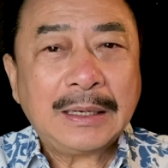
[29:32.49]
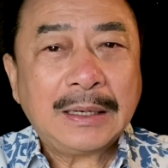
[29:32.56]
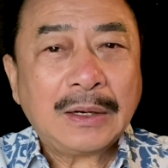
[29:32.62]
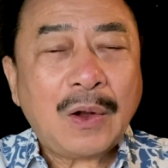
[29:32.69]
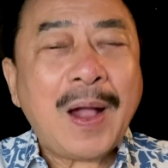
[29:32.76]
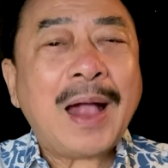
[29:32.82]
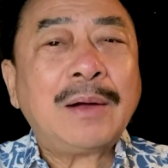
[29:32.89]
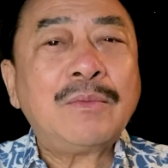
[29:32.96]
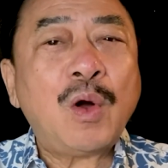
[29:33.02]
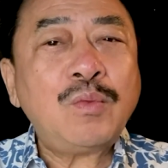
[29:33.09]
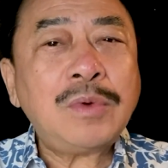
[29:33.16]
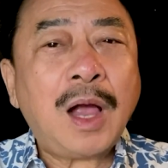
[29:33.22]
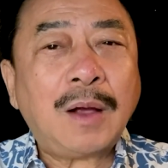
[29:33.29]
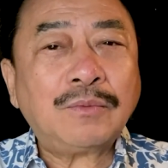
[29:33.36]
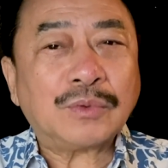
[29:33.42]
Có ăn bún
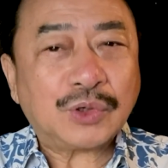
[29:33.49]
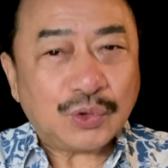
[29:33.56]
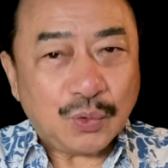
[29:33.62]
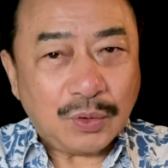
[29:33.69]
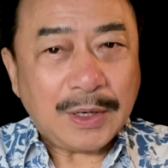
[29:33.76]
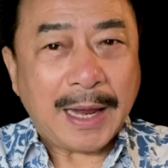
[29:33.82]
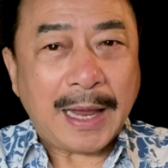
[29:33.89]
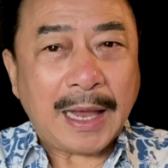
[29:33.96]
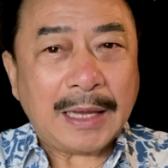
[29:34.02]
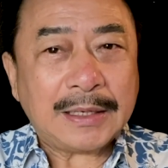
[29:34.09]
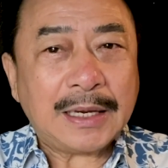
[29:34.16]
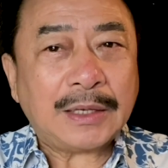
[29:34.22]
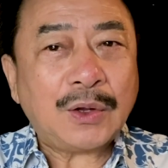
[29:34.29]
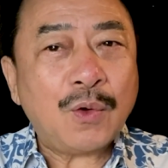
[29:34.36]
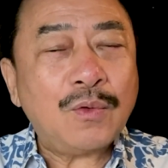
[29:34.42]
không? Xuống nè
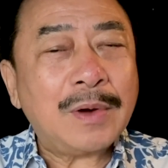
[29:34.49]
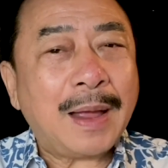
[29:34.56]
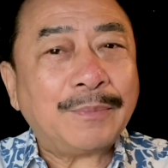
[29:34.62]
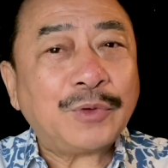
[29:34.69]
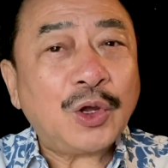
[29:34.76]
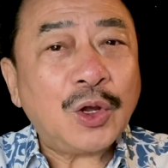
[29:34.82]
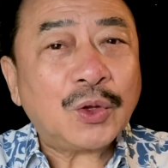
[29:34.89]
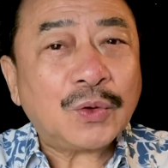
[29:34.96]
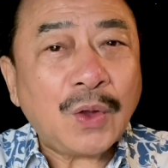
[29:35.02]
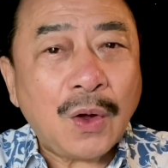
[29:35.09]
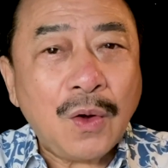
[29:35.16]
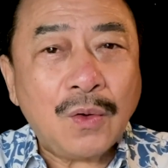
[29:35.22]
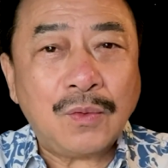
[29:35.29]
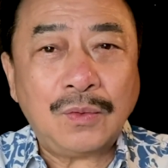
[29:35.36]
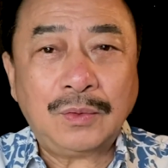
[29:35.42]
dì Thu làm cho thằng
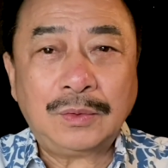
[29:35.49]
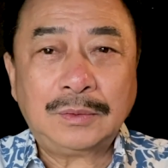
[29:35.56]
Tô.